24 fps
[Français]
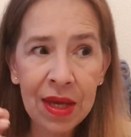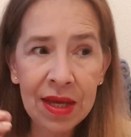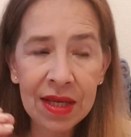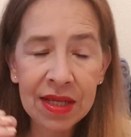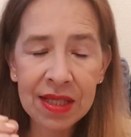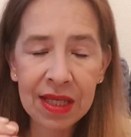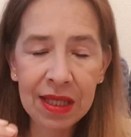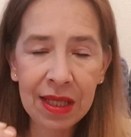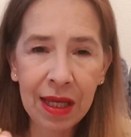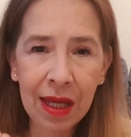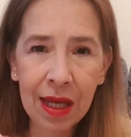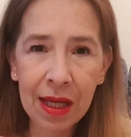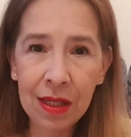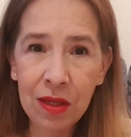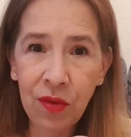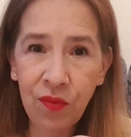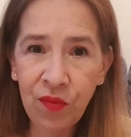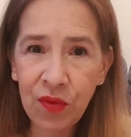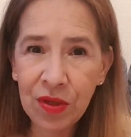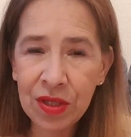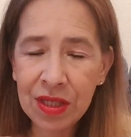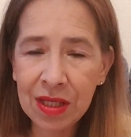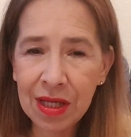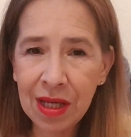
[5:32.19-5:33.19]
c'est très
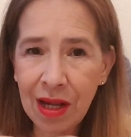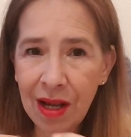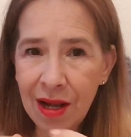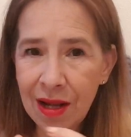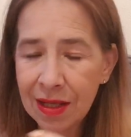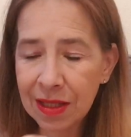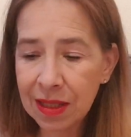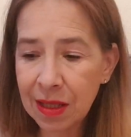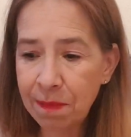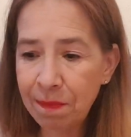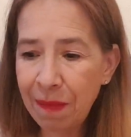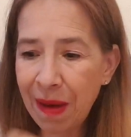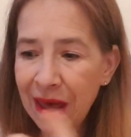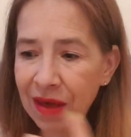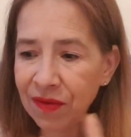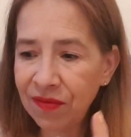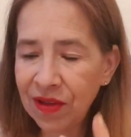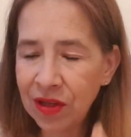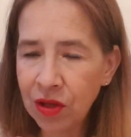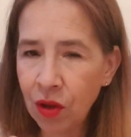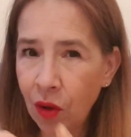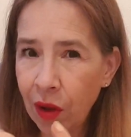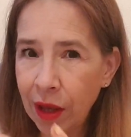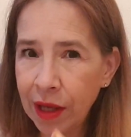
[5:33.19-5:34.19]
difficile, c'est pas
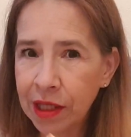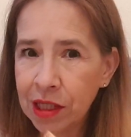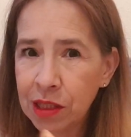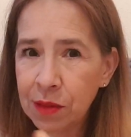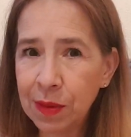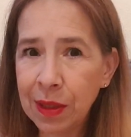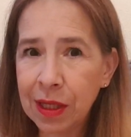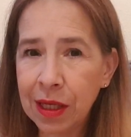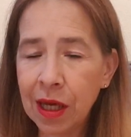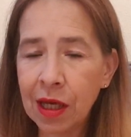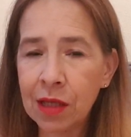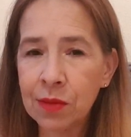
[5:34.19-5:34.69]
évident à expliquer.